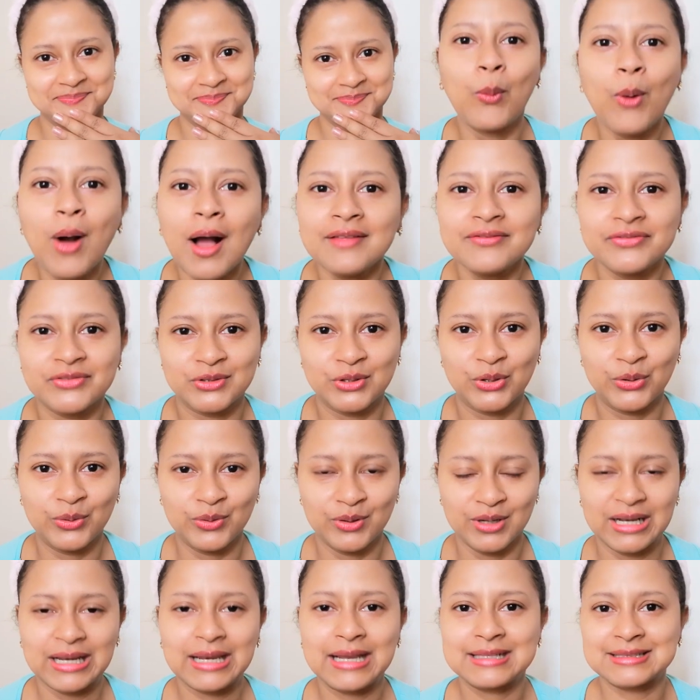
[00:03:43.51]

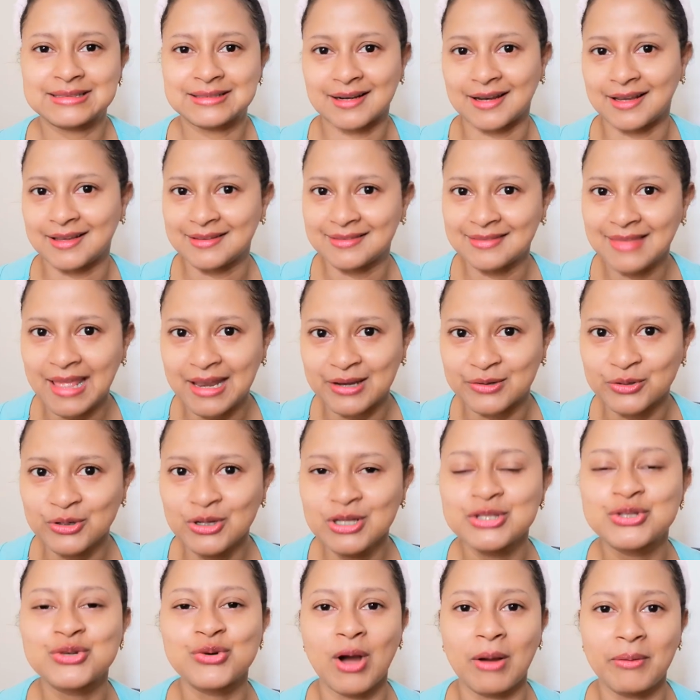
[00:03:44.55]
Cuando, les reitero,
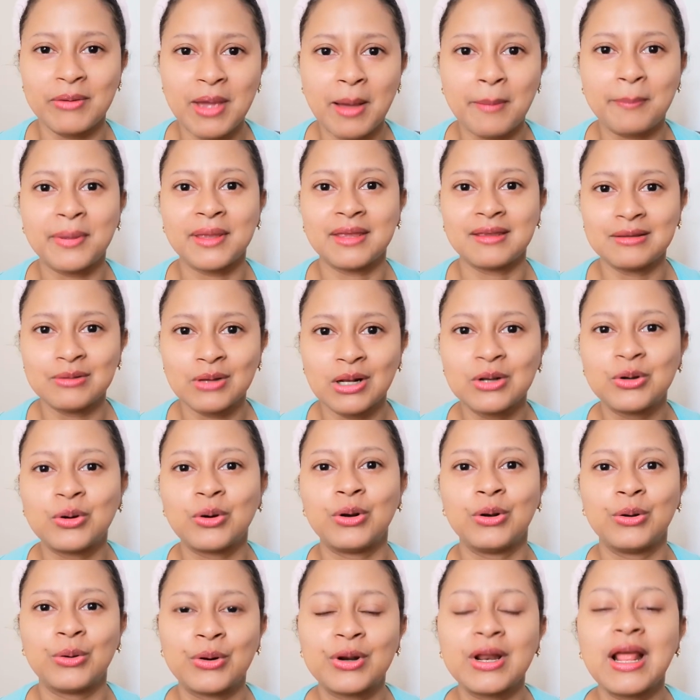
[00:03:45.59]
yo había pedido el
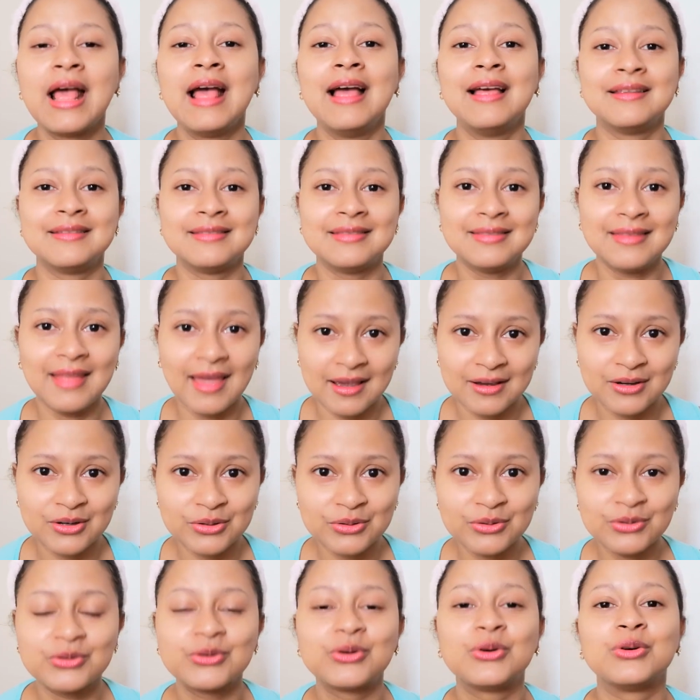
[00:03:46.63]
color
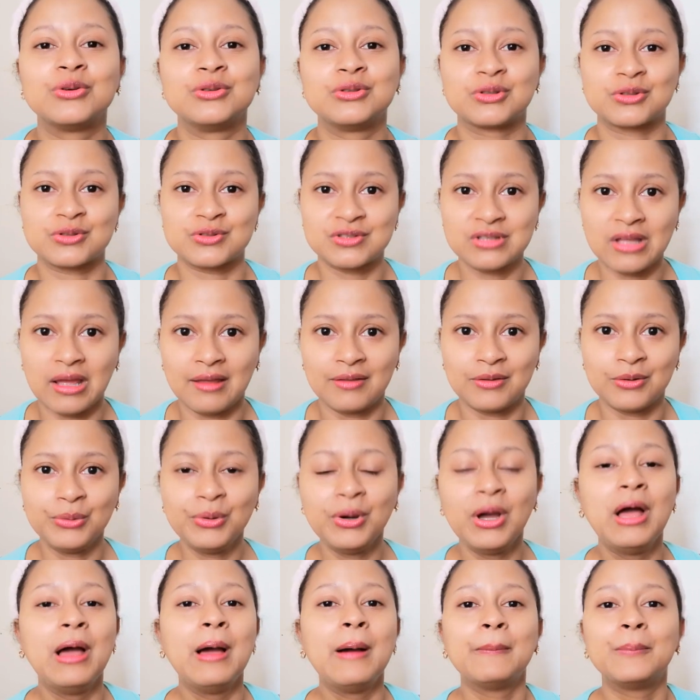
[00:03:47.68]
negro con
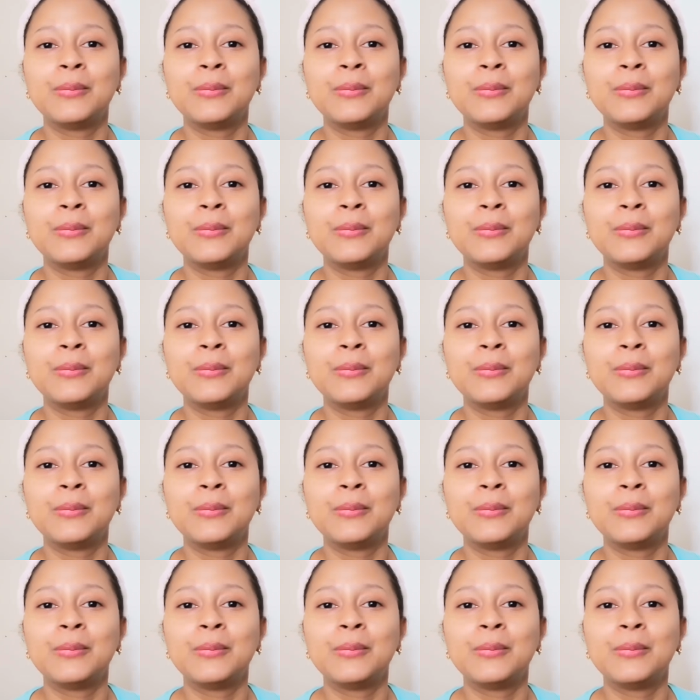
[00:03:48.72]
rosado,